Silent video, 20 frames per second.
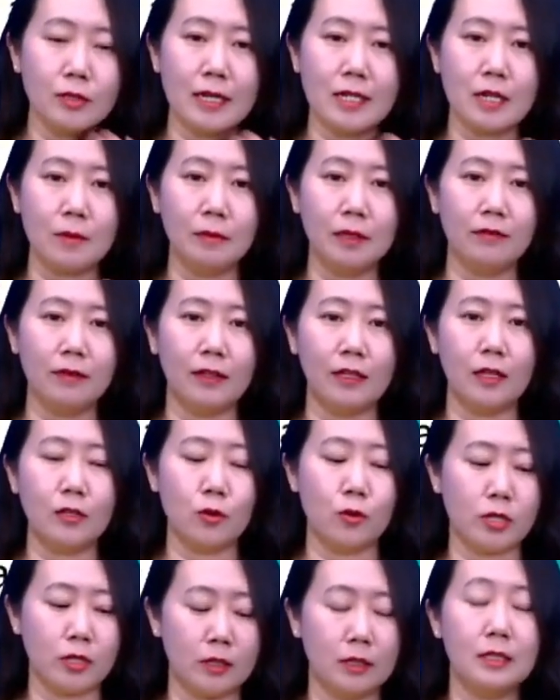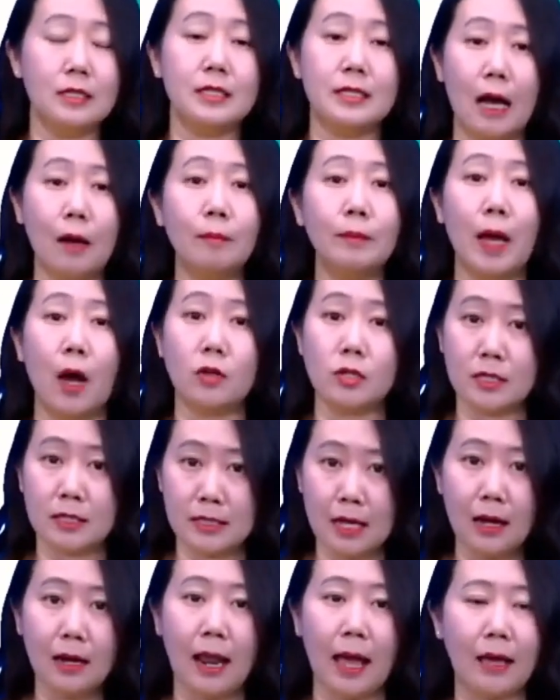殊在什么地方呢？就是想表示
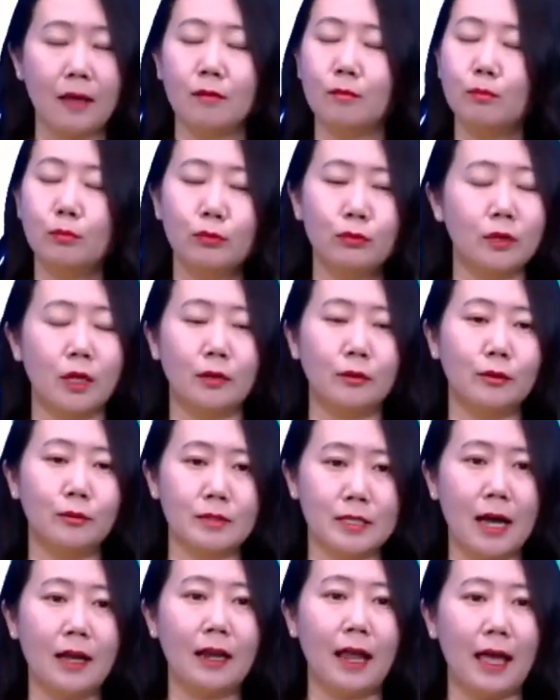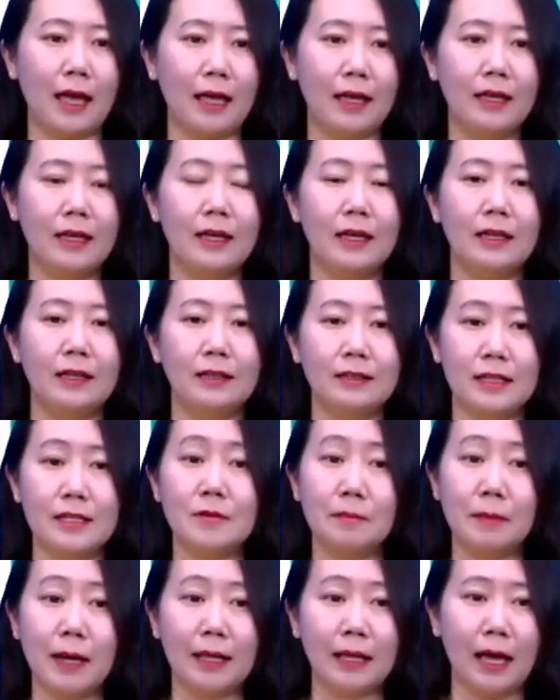将来不能用将来，得
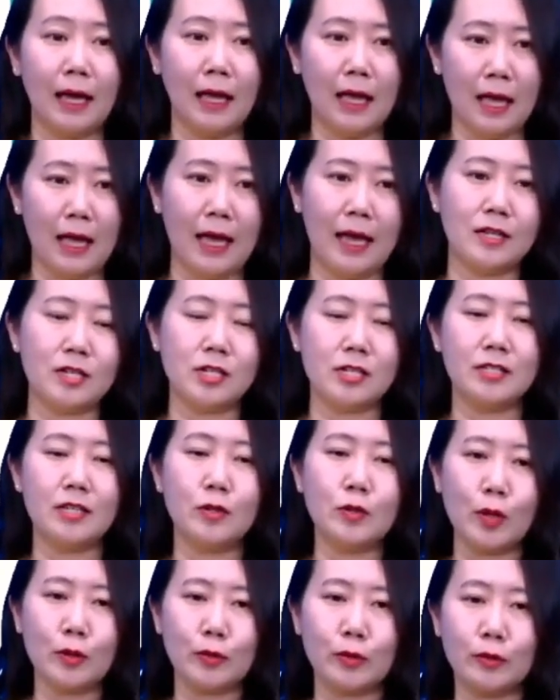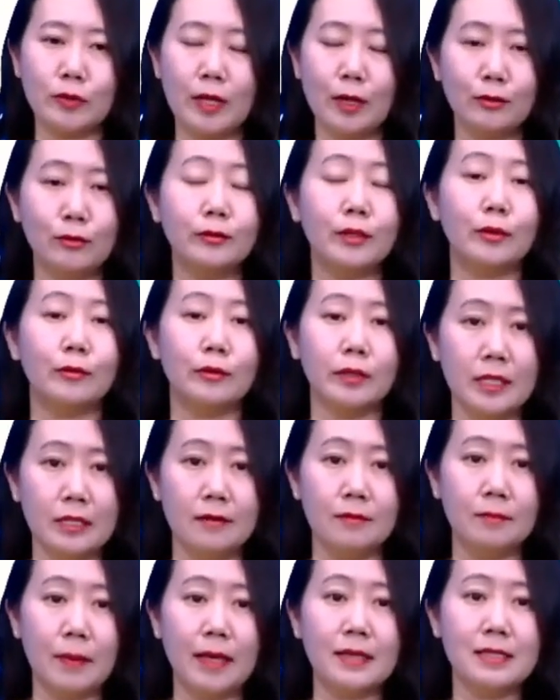怎么办呢？哎，时间状语从句当中得用
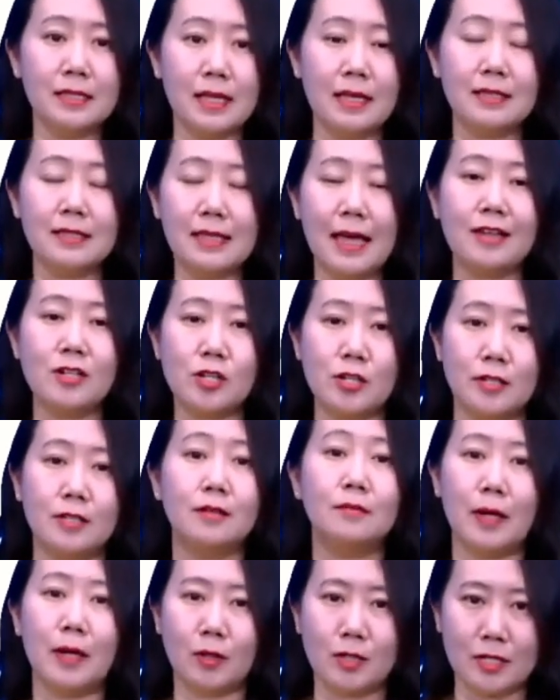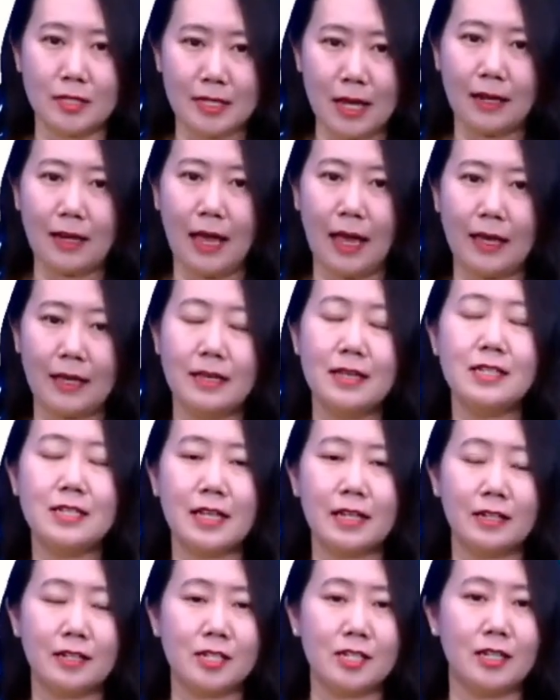一般现在时表示将来，
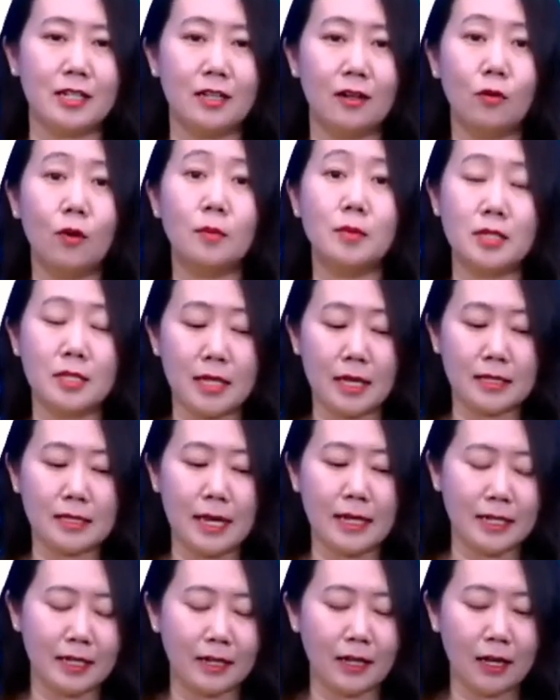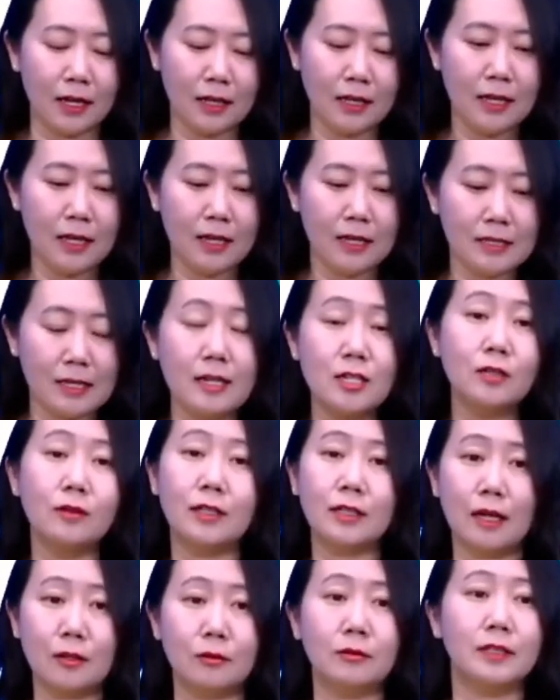这个是我们之前在这个三十六
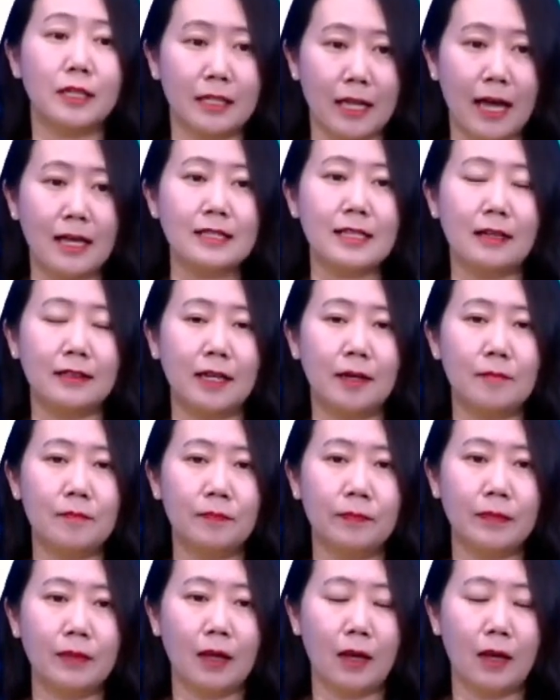课当中给大家讲的。”